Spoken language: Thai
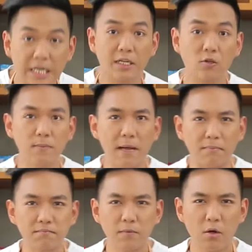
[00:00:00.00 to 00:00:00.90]
ลิ่นเขาจะแบบ
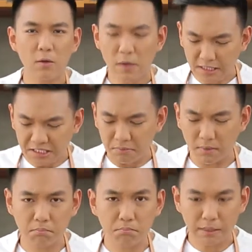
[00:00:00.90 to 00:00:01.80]
เขาเรียกว่าอะไรกลิ่น
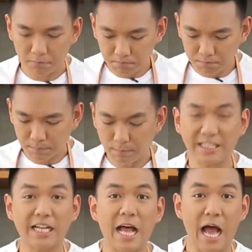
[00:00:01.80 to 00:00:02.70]
มันพั
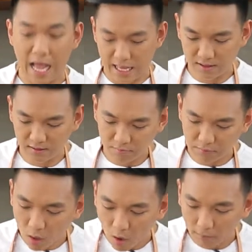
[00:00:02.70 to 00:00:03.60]
ฒนามั
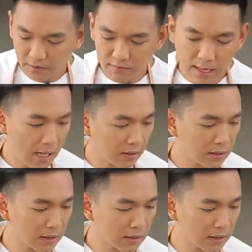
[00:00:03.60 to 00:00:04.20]
นหอมขึ้นมาก